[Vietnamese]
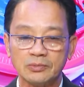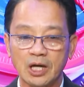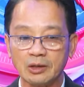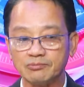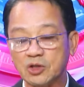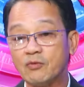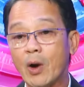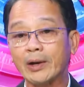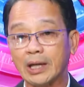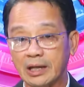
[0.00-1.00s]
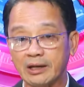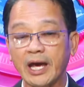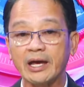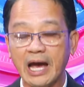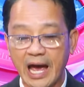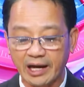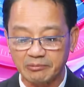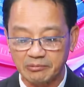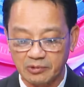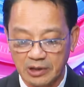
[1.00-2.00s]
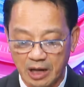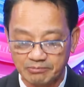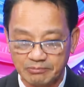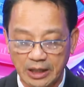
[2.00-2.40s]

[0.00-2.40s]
um, chính phủ Hoa Kỳ ngày càng um,